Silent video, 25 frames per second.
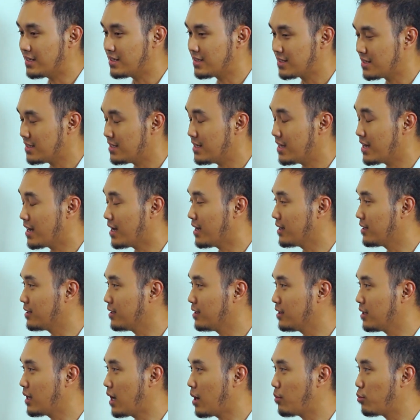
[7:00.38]
energi yang ada
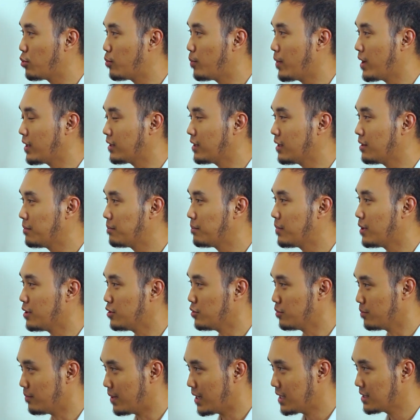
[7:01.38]
di Kabupaten
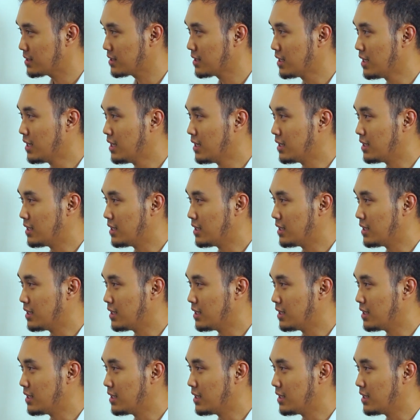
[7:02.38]
Banyumas